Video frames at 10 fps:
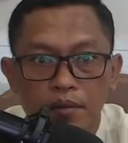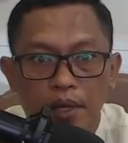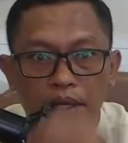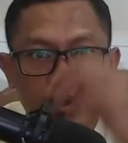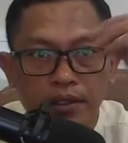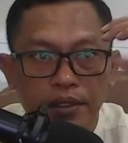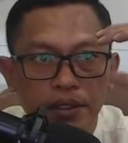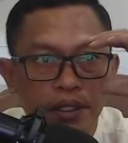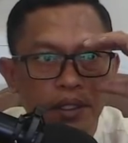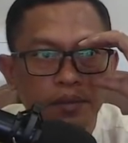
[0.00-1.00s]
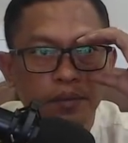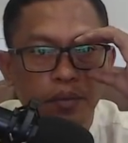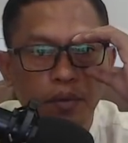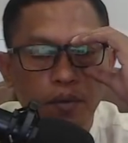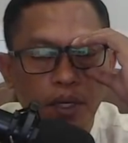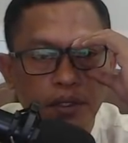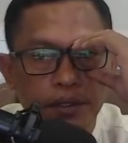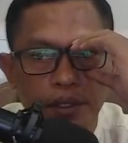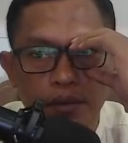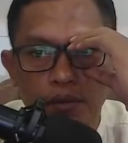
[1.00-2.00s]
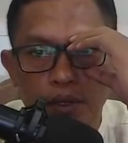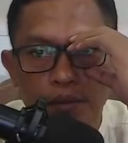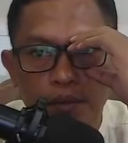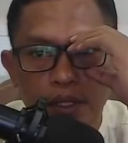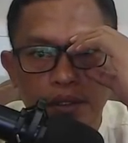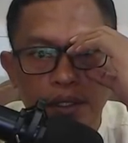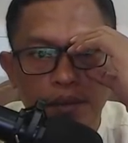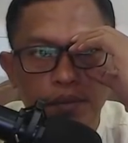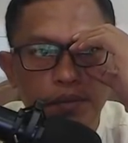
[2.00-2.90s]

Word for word: Baik di sini ada informasi yang kurang mantap